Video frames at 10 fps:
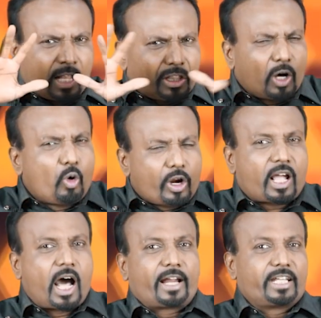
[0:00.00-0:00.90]
அந்த ஒரு
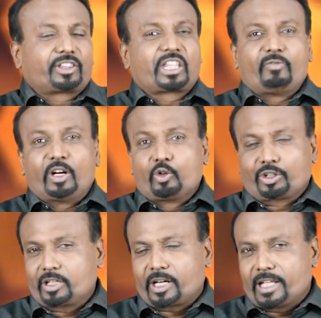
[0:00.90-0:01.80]
காரியத்தை
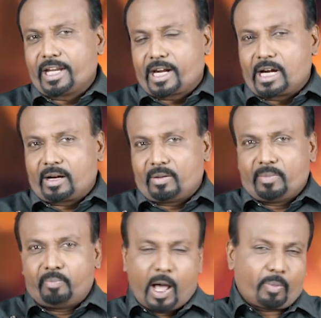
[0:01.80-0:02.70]
வலியுறுத்துகிறதே நீங்கள்
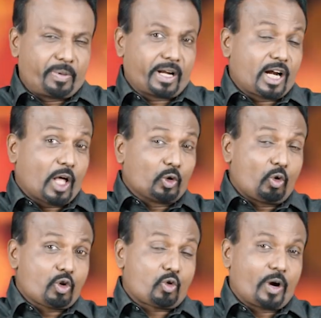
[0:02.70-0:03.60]
பார்ப்பீர்கள்
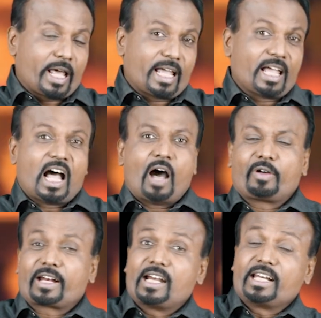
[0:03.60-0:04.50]
அதோடு கூட
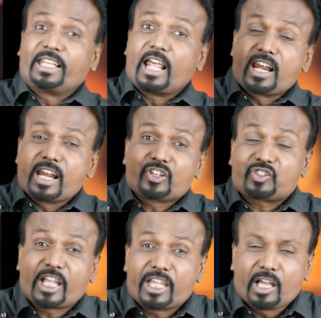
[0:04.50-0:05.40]
அவர்கள் என்ன
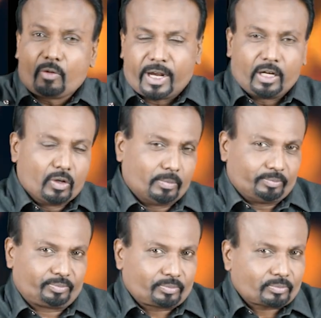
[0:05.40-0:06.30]
செய்ய வேண்டும்
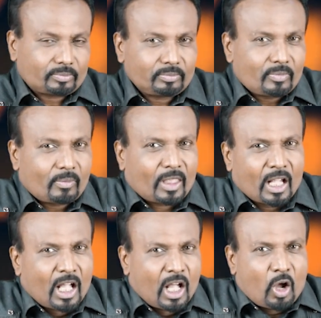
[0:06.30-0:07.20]

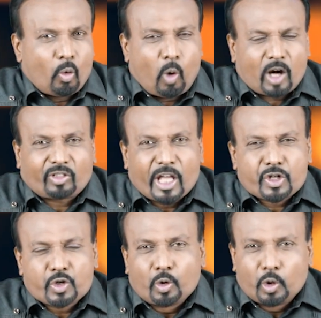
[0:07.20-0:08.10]
வாட் தே
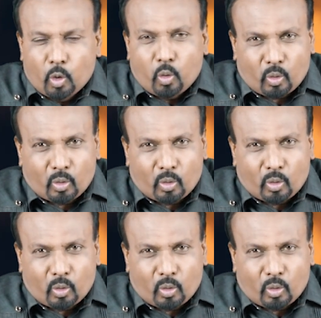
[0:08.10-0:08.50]
ஷுட் டூ